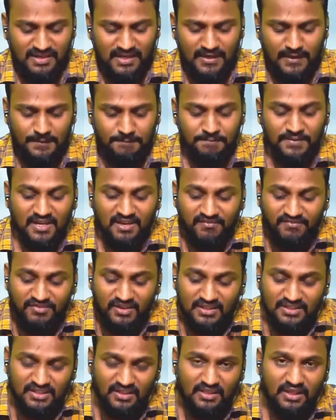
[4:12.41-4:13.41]
முக
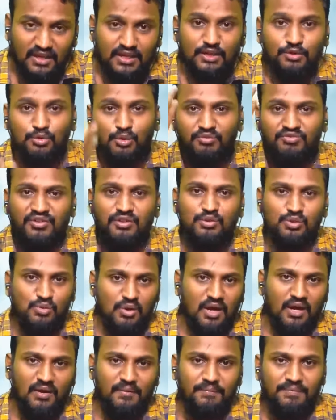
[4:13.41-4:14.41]
இருபது நாள் அது இல்லைங்கிறது
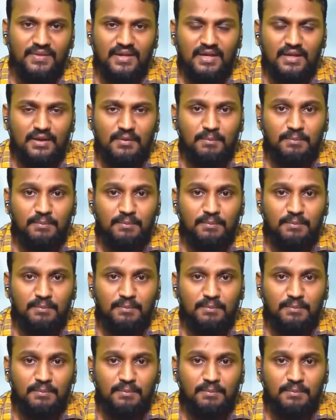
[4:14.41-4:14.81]
மட்டும் தெரியும்